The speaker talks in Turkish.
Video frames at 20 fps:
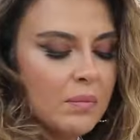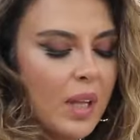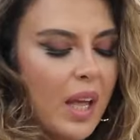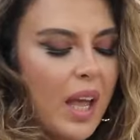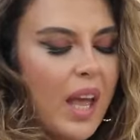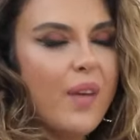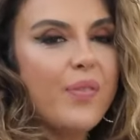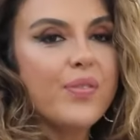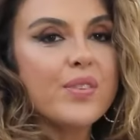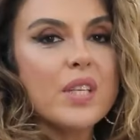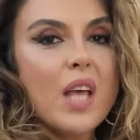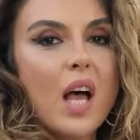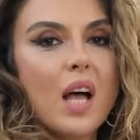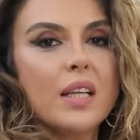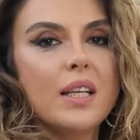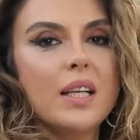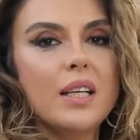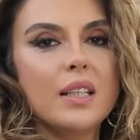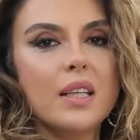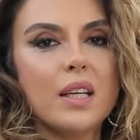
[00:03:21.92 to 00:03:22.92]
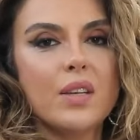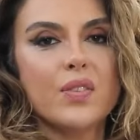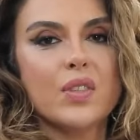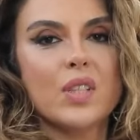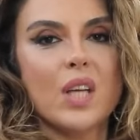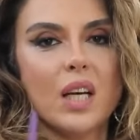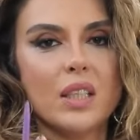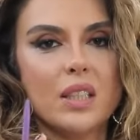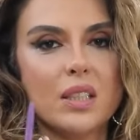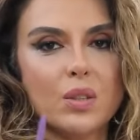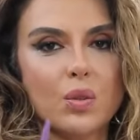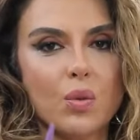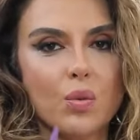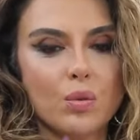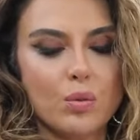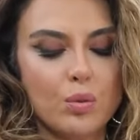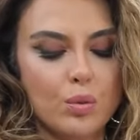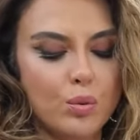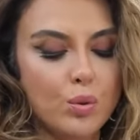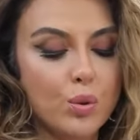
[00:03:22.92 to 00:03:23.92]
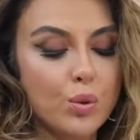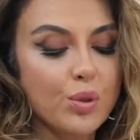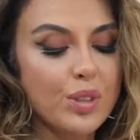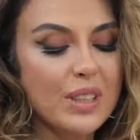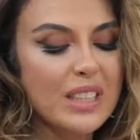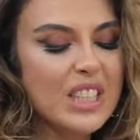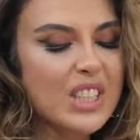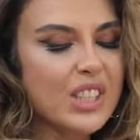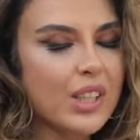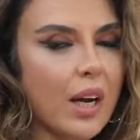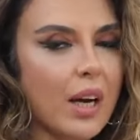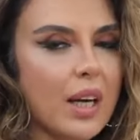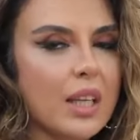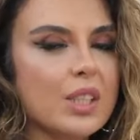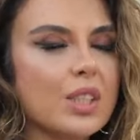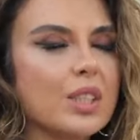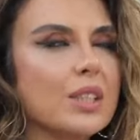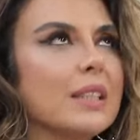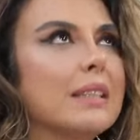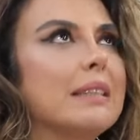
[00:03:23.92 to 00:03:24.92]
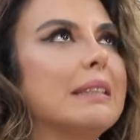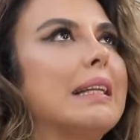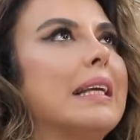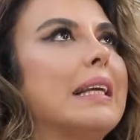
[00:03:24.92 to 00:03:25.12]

efsaneler efsanesi olurdu. Çünkü iç harcının